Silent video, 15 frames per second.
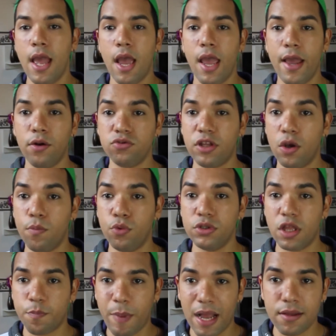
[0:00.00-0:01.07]
Eu tenho
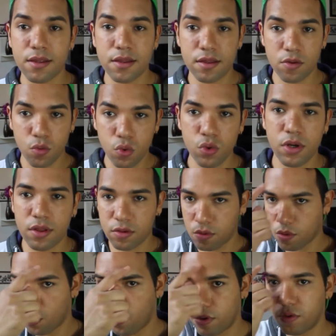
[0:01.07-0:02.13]
muitas partes escuras no
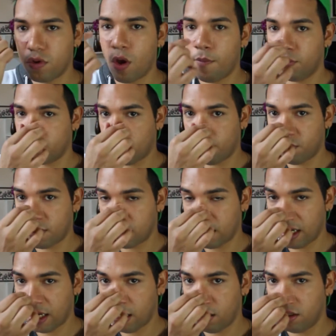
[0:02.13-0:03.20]
rosto, como eu já
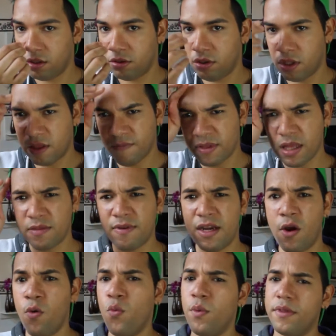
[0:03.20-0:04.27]
mostrei. E se vocês
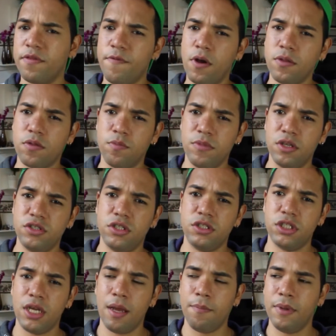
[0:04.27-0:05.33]
verem algumas fotos minhas de
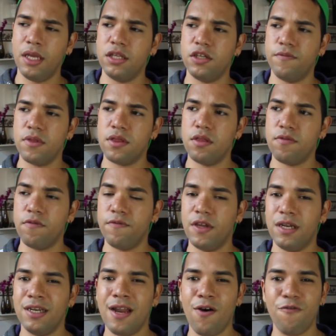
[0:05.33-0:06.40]
antigamente, vocês vão
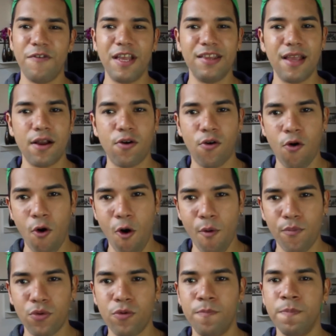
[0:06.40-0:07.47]
ver. Não vai ter
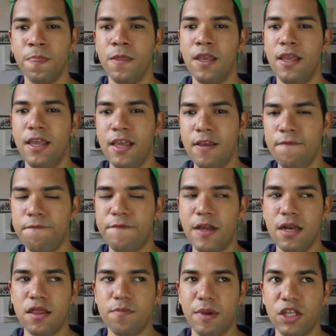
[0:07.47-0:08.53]
como,
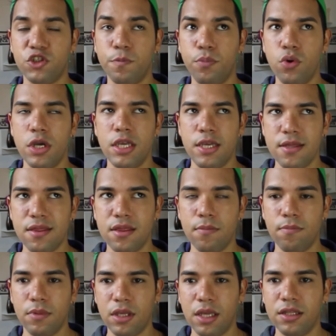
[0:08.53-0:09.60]
infelizmente, burrice
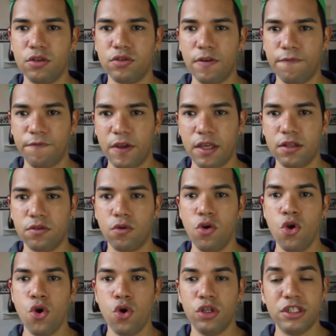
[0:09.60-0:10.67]
minha de ter feito,
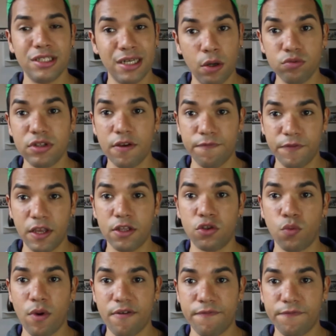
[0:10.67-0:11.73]
de não ter
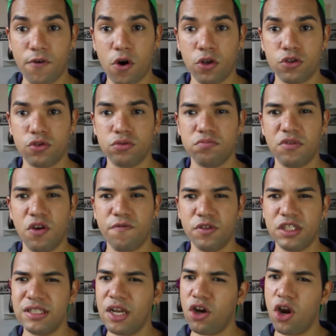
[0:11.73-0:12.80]
feito uma foto. Eu vou
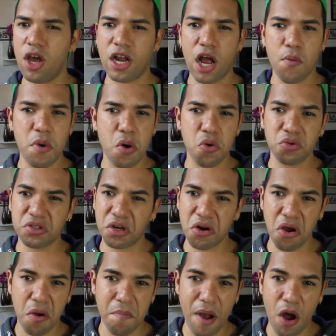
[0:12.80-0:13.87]
tentar colocar uma outra
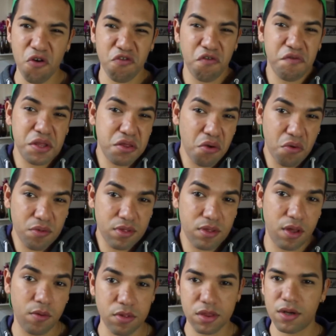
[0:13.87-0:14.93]
normal, vou ver se eu
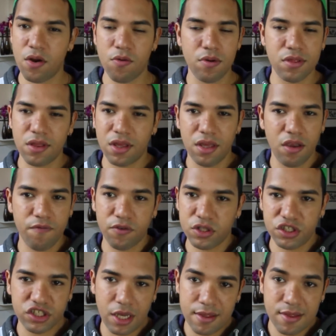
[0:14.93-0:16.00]
consigo. Se não conseguir, eu vou
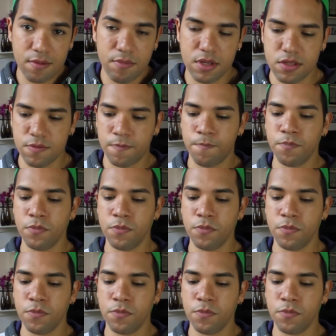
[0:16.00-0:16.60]
deixar assim mesmo.